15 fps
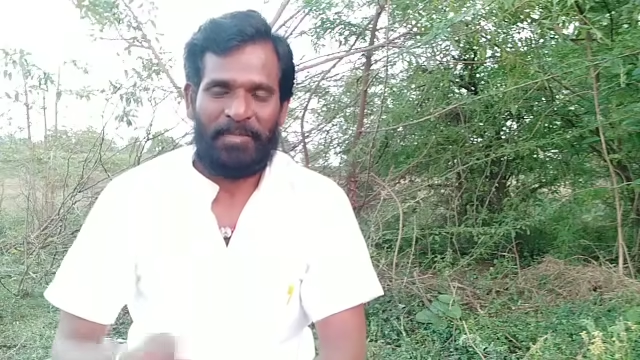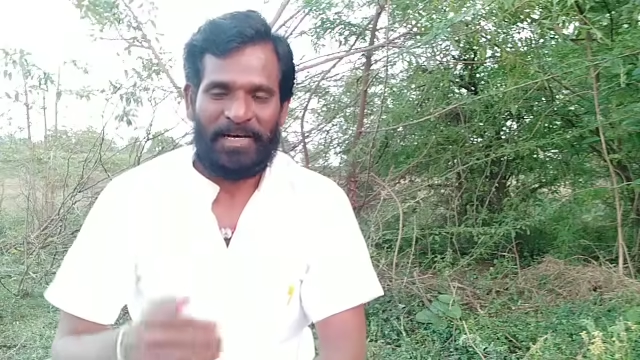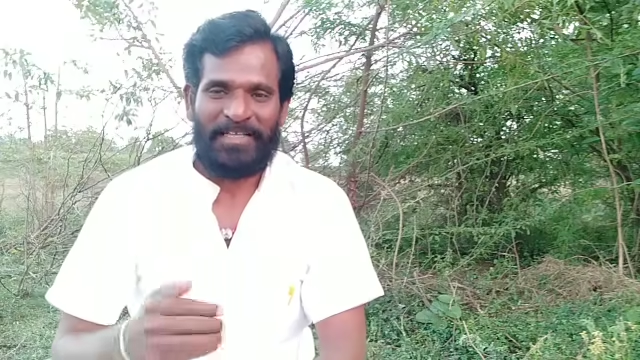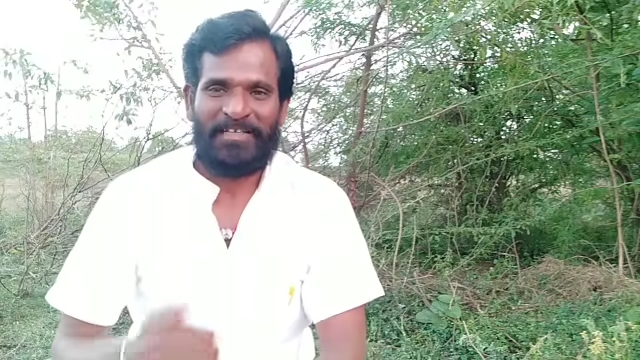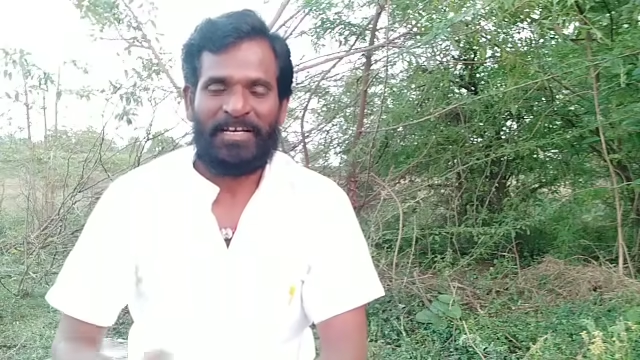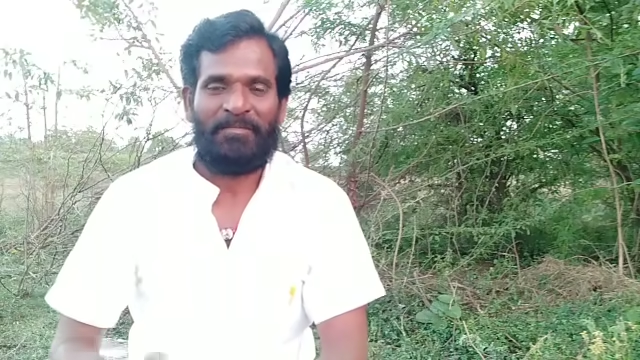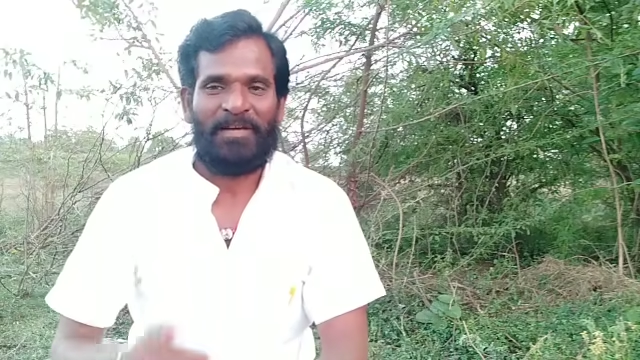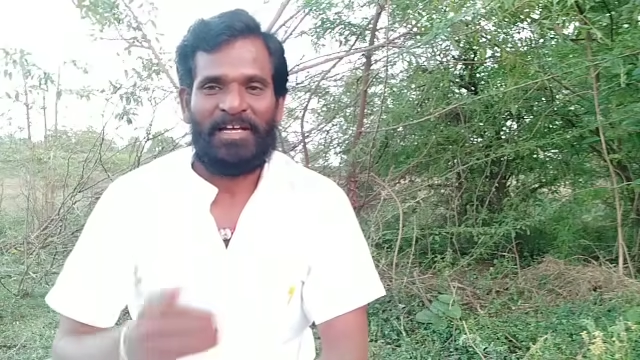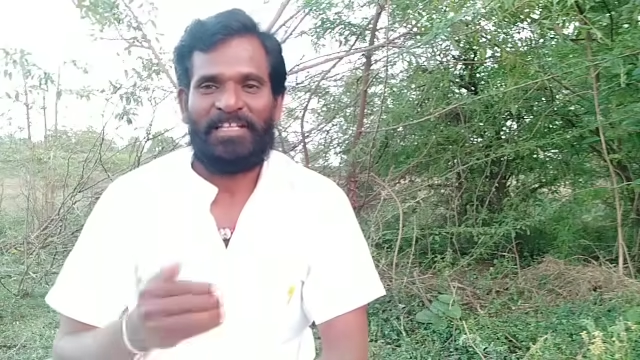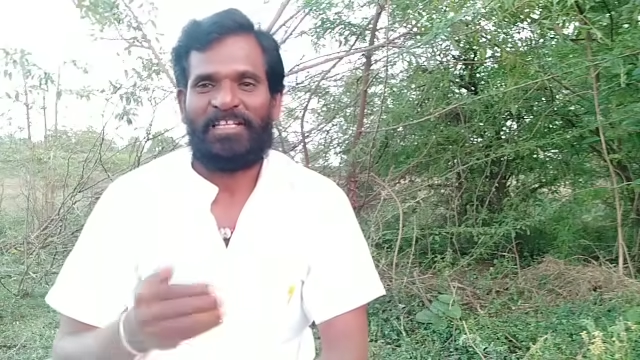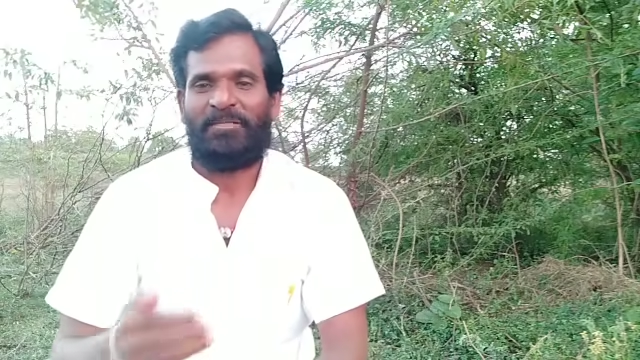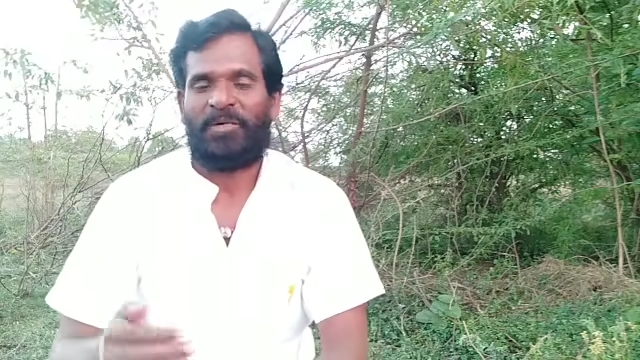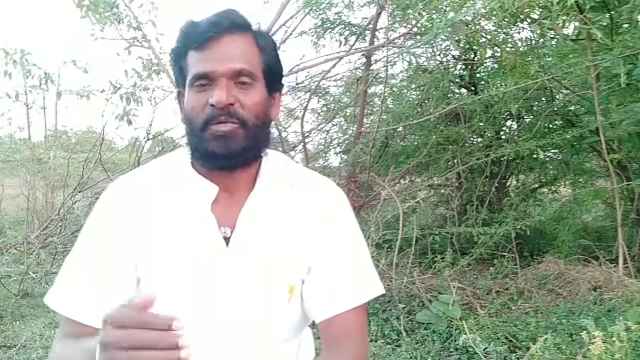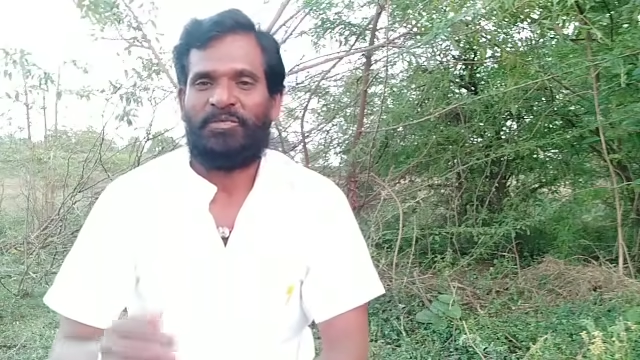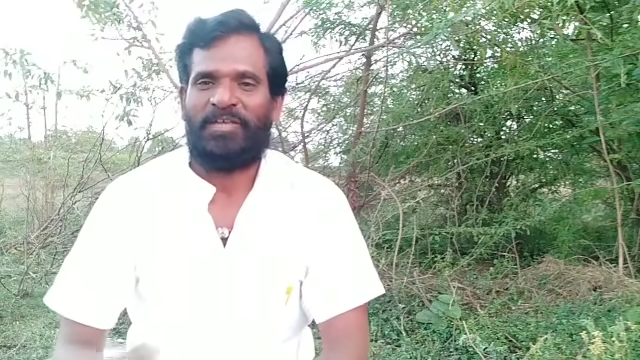பணியால்
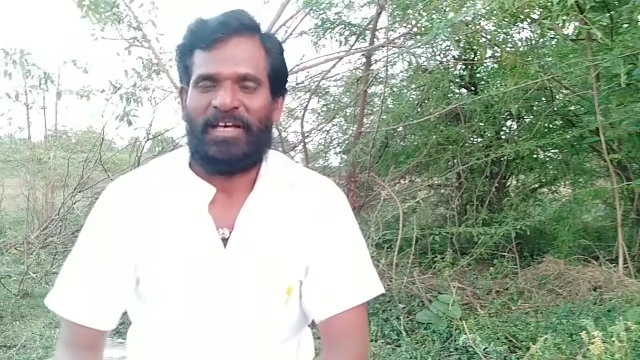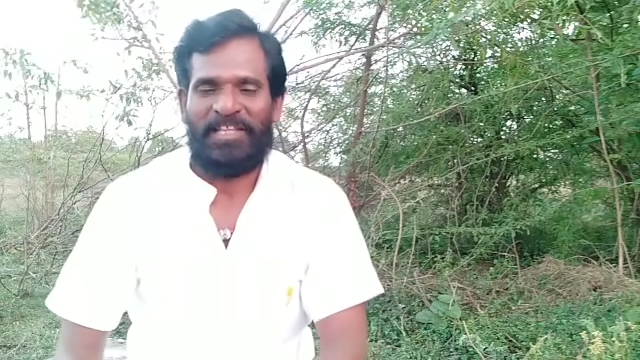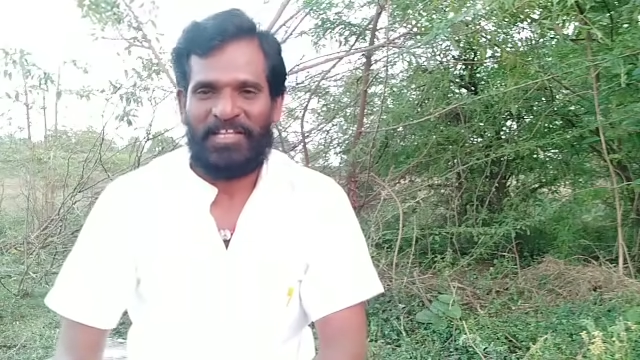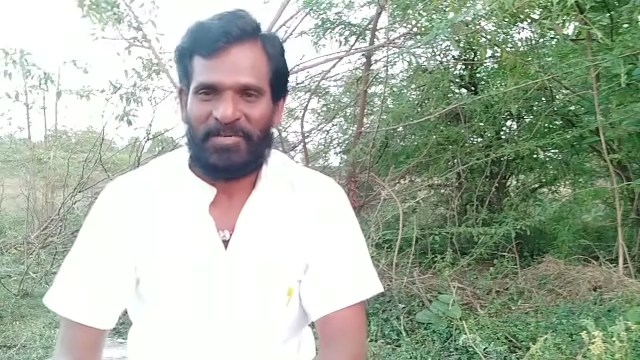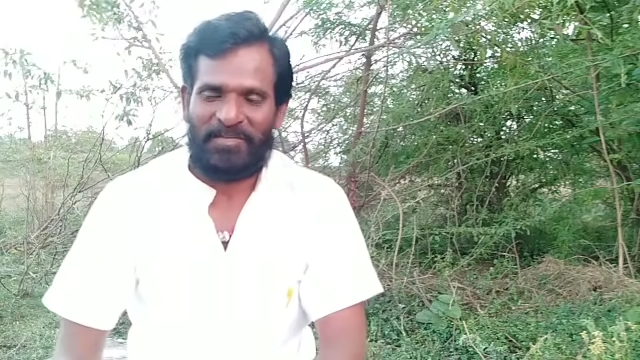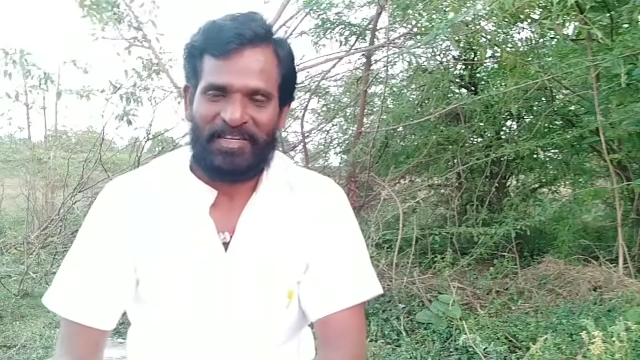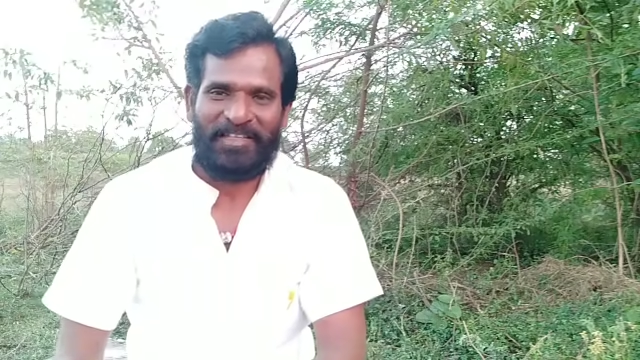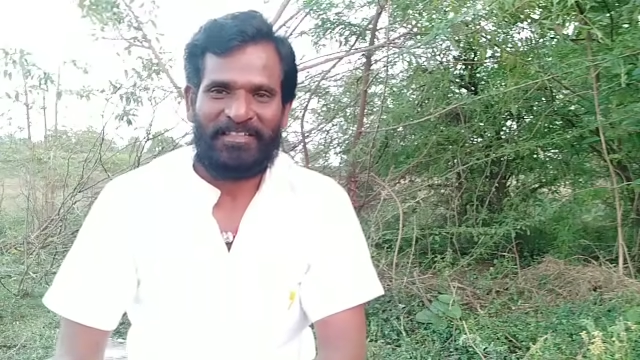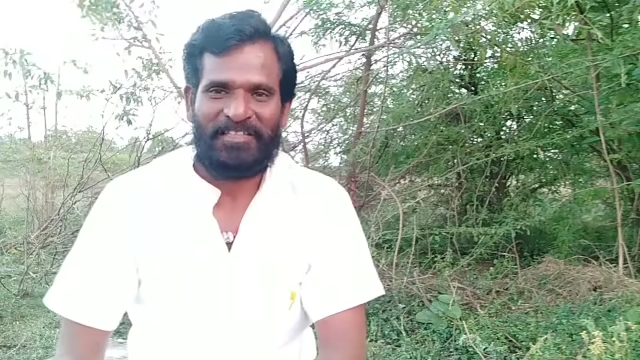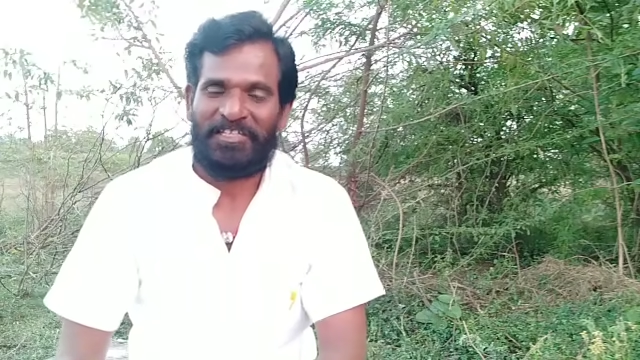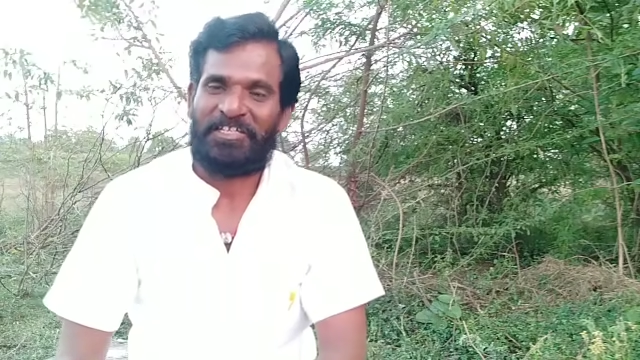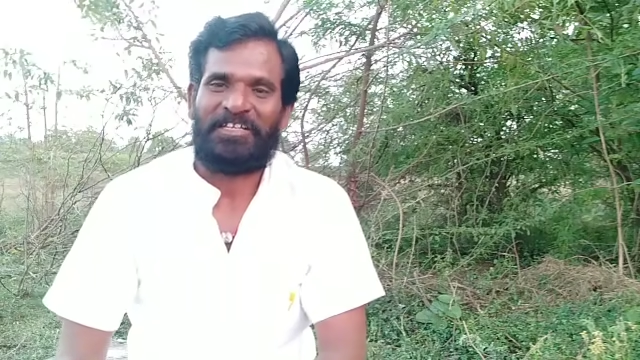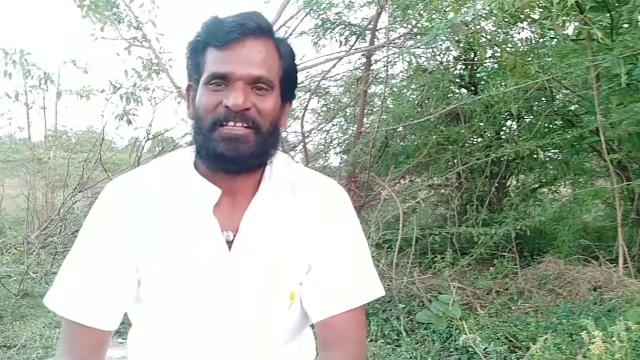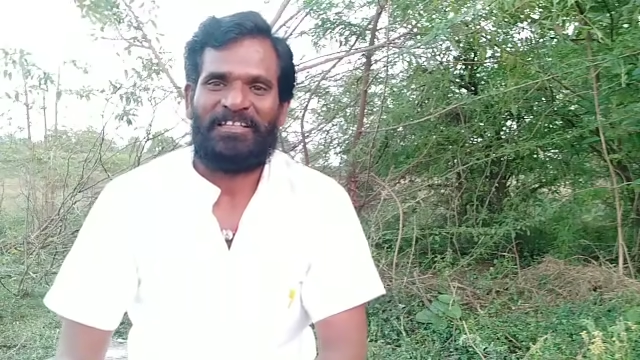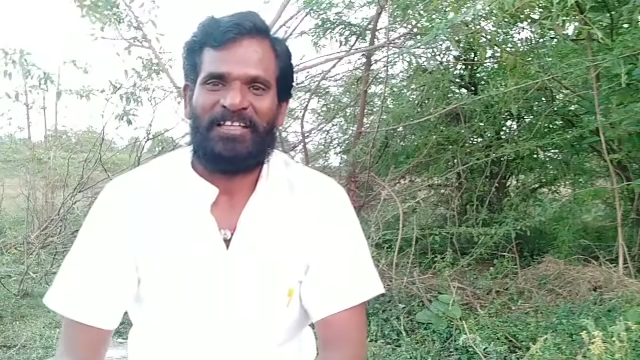பாதிக்கப்படுவது
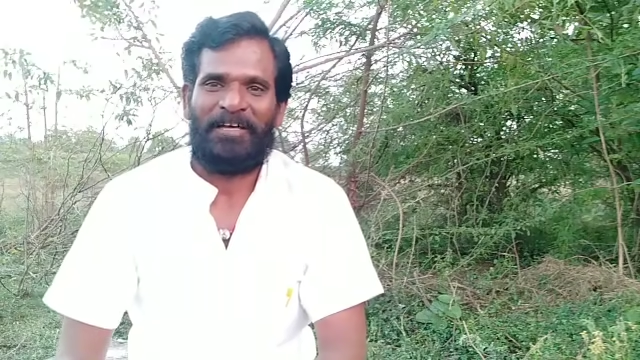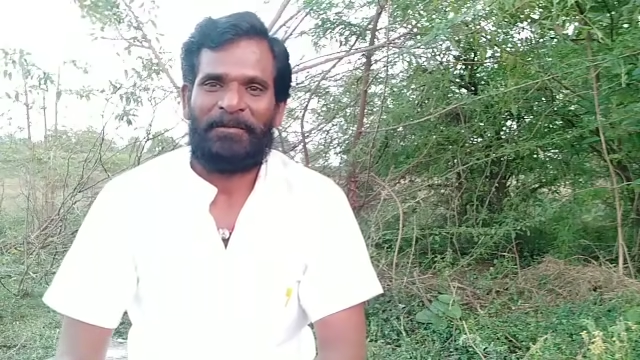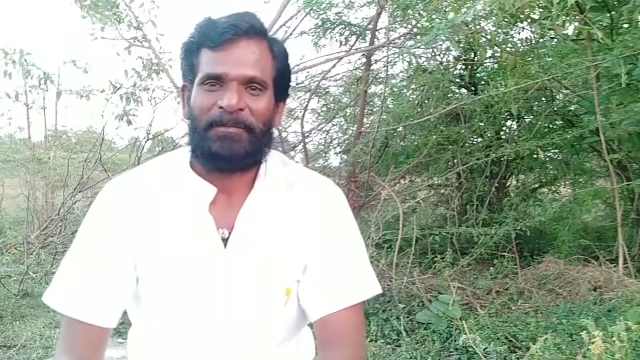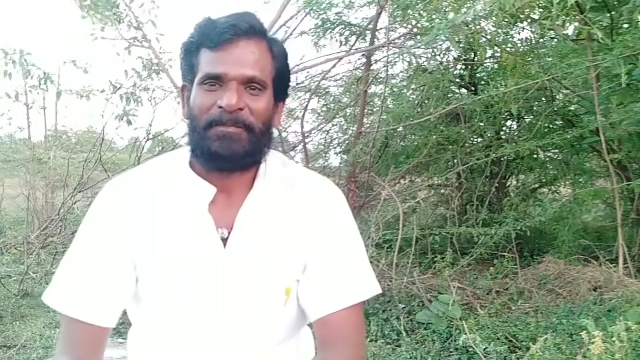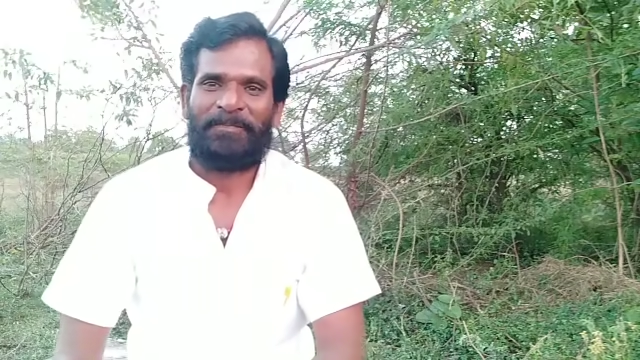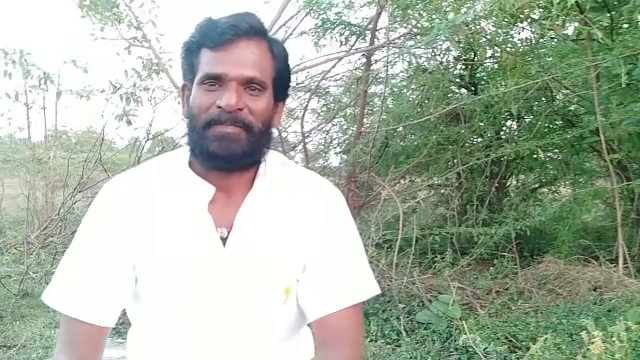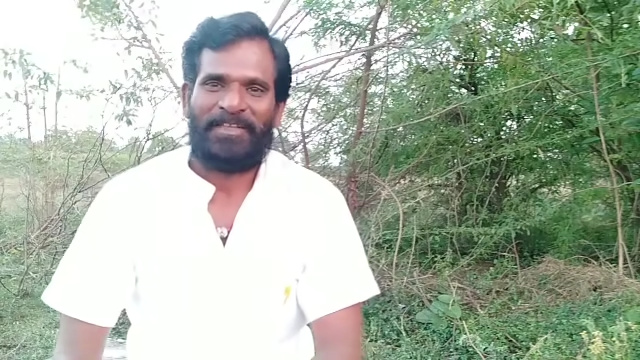அதிகரித்து இருக்கிறது தான்